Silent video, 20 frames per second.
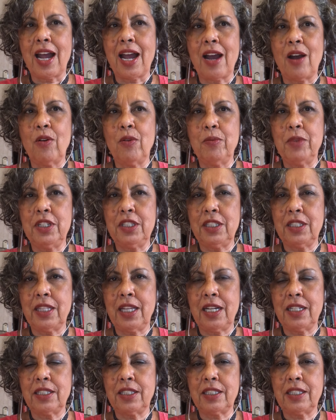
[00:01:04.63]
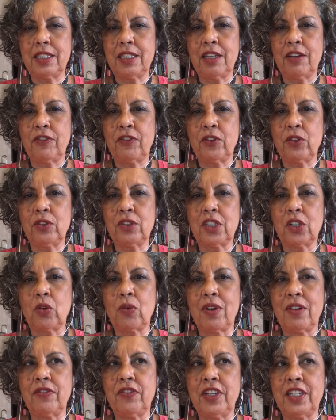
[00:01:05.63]
a humanidade se defronta
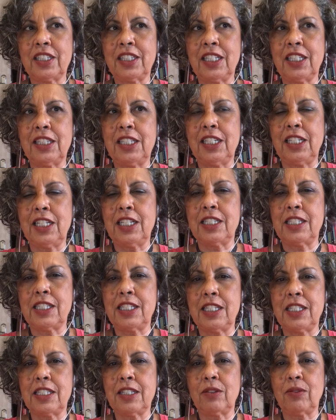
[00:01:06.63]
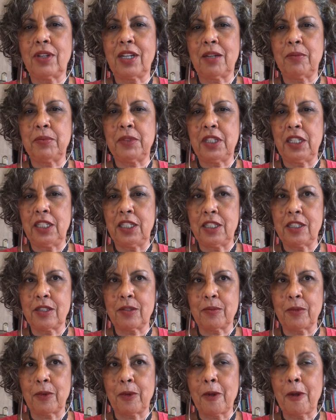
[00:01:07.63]
com a verdadeira essência do
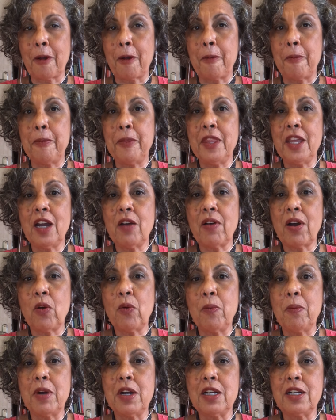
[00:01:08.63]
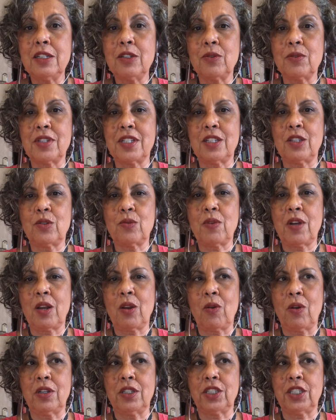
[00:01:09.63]
capitalismo. Não há humanos em sua
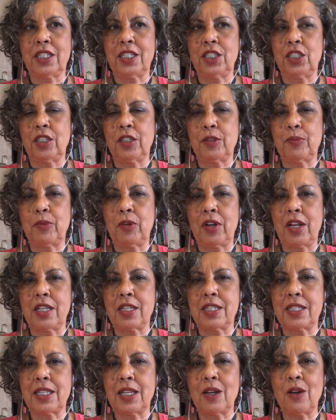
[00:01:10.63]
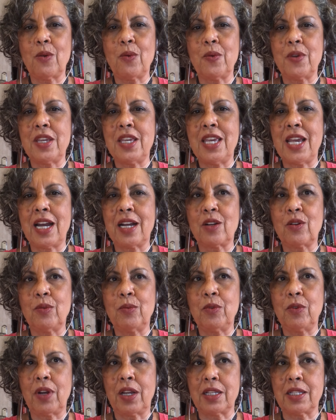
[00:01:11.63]
lógica de exploração e
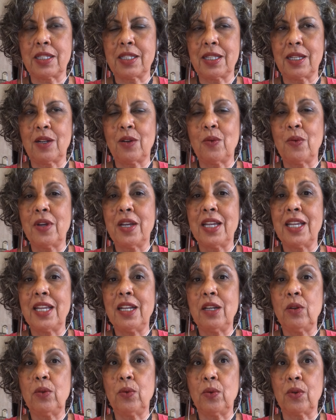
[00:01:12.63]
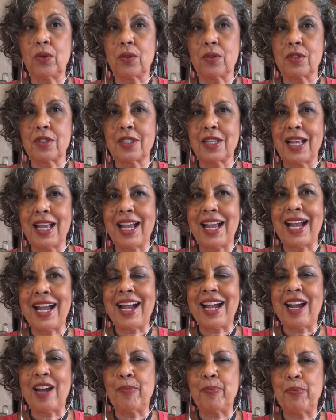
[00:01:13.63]
acumulação e lucros.
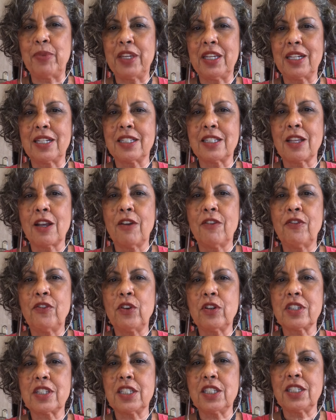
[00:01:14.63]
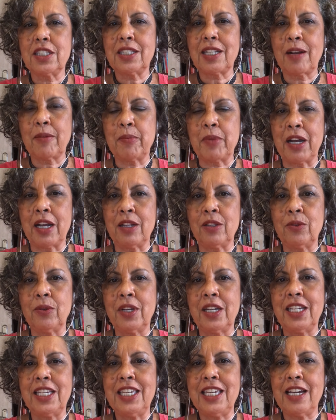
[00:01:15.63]
Há apenas força de trabalho
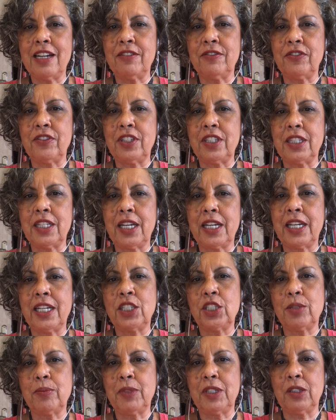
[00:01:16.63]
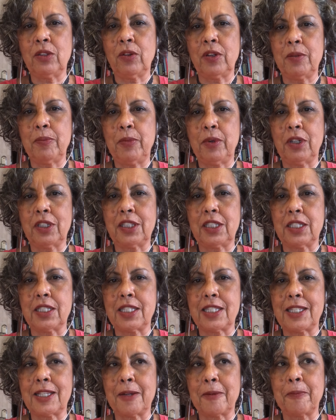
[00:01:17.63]
e a vida é de menor
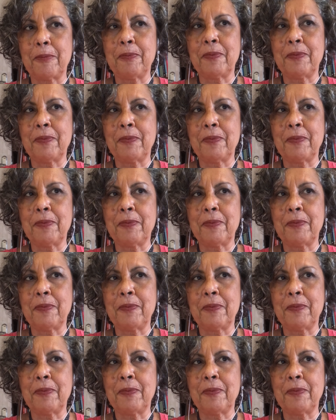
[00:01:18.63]
importância.